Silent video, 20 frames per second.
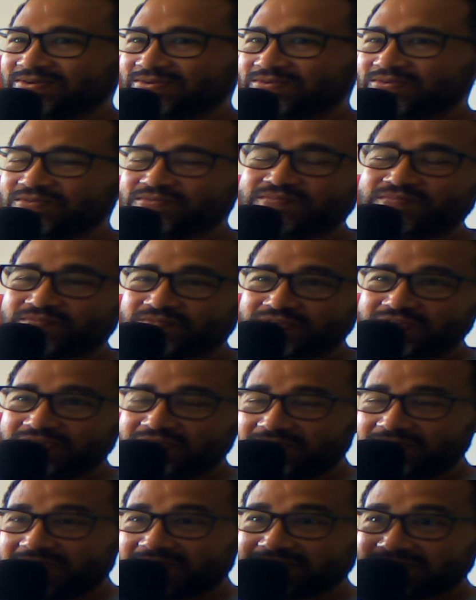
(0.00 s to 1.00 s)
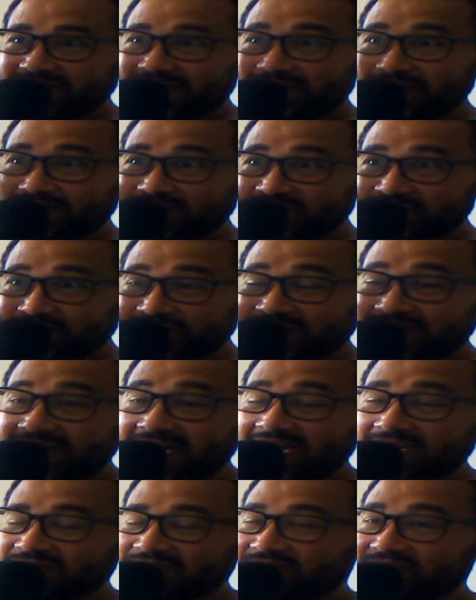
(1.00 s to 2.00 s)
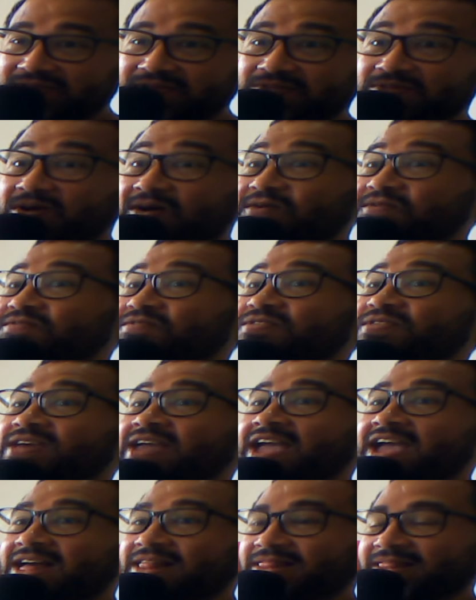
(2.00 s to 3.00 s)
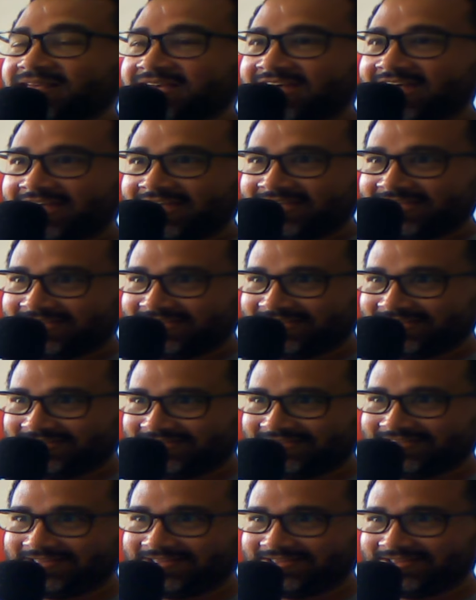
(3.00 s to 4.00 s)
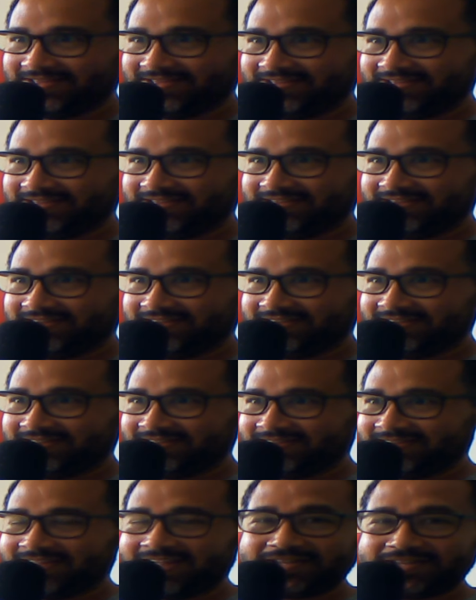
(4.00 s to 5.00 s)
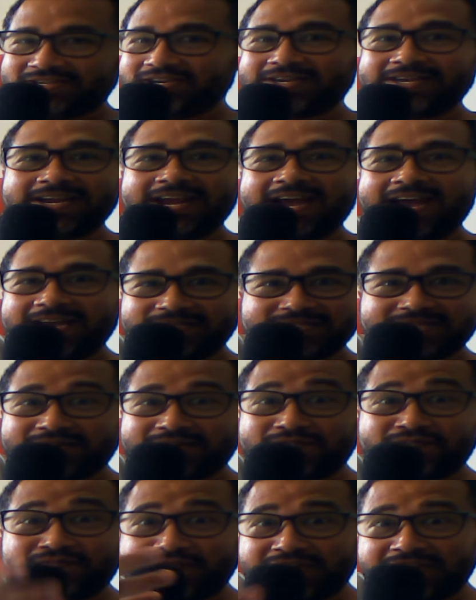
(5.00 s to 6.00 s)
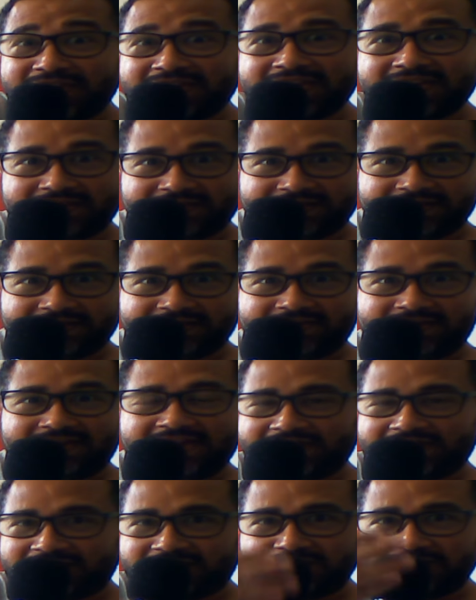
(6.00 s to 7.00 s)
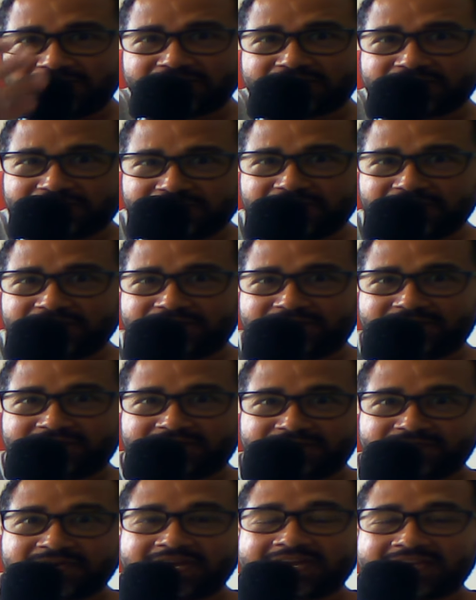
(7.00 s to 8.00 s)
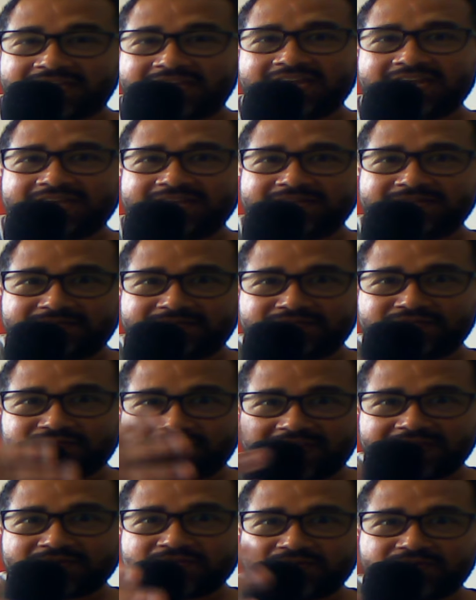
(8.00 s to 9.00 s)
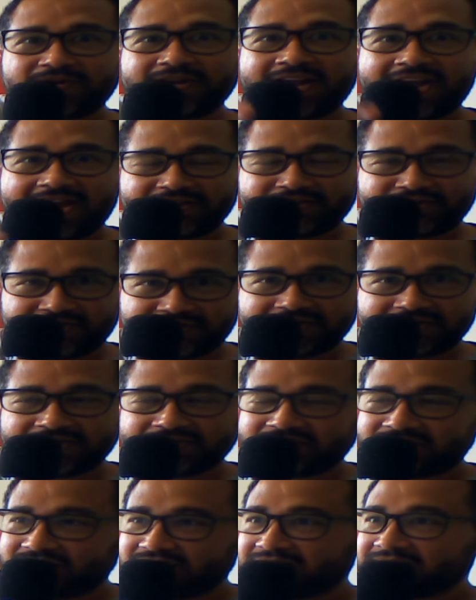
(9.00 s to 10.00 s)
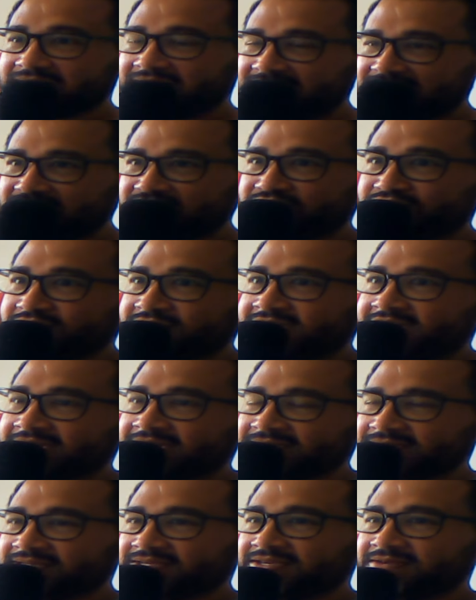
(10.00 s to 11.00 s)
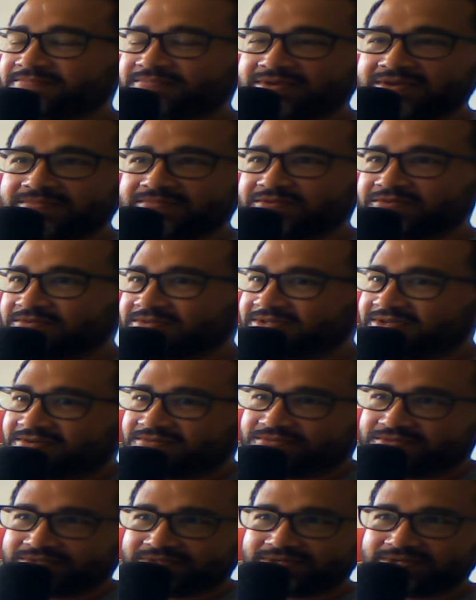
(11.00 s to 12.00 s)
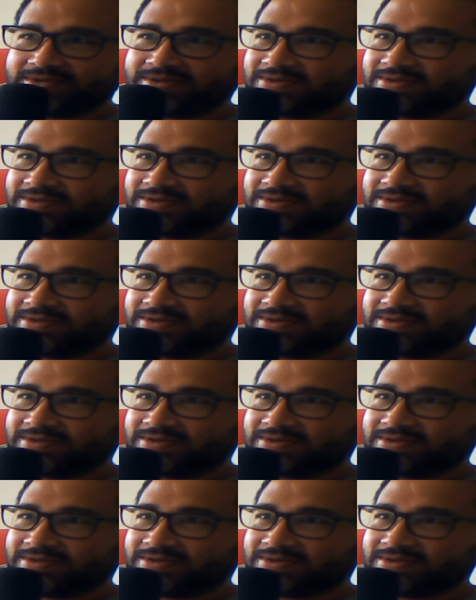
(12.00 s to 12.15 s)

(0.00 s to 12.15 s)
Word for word: O filme está desgraça de donzela. Tá de graça, free, aqui no YouTube. Pra quem tiver coragem de assistir essa desgraça aqui, porque, meu Deus.